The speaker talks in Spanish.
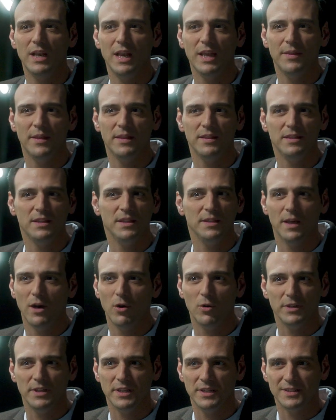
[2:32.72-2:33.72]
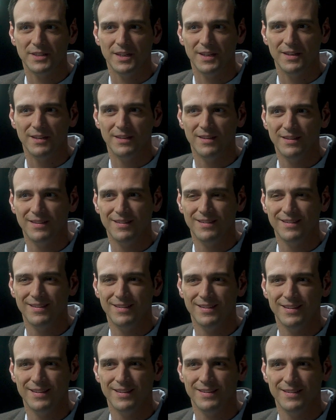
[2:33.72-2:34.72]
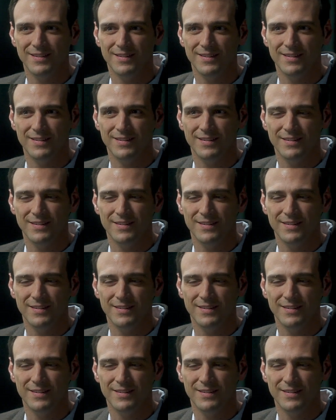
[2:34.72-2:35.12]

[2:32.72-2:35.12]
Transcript: es la identidad oriental? Eh, la